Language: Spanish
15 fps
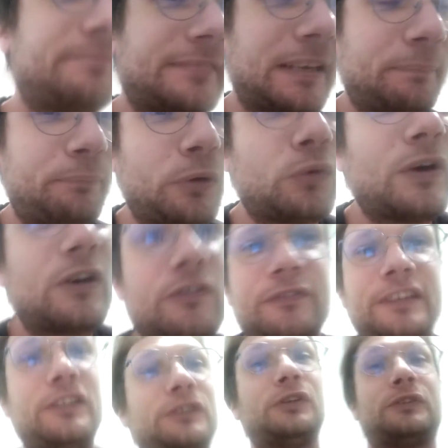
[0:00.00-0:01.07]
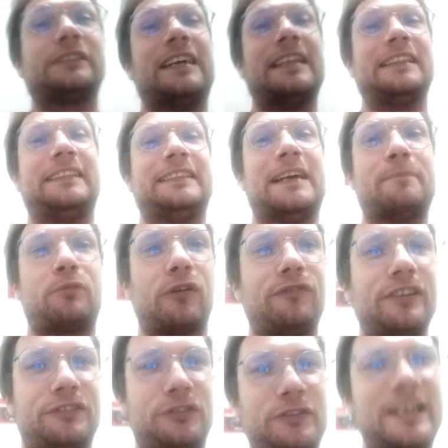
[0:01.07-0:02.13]
tampoco hago vídeos tan, tan
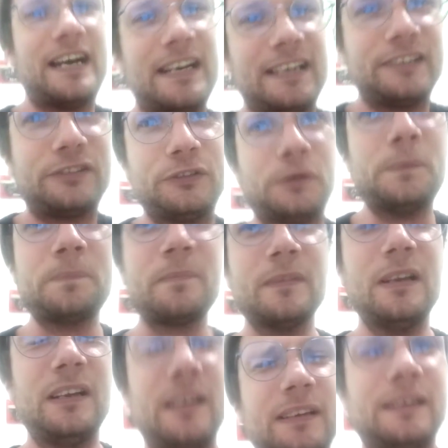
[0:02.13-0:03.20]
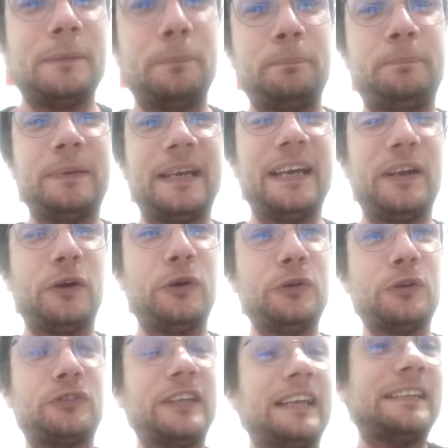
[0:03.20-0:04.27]
profesionales, ¿no? Pero
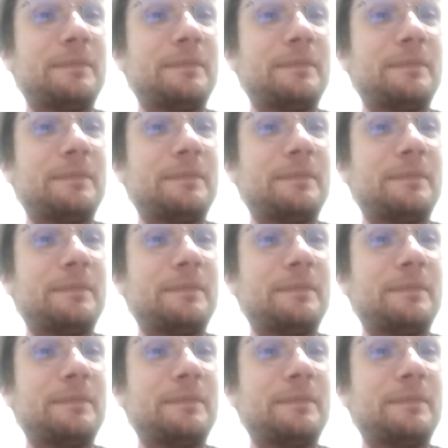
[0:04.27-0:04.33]
no sé,